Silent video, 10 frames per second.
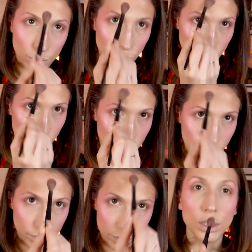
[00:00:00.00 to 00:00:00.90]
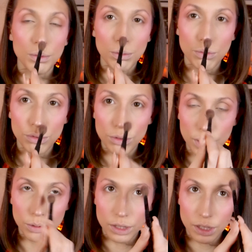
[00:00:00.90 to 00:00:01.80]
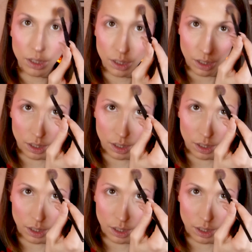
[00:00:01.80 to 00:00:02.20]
de mon front. J'ai mis le bout du nez aussi.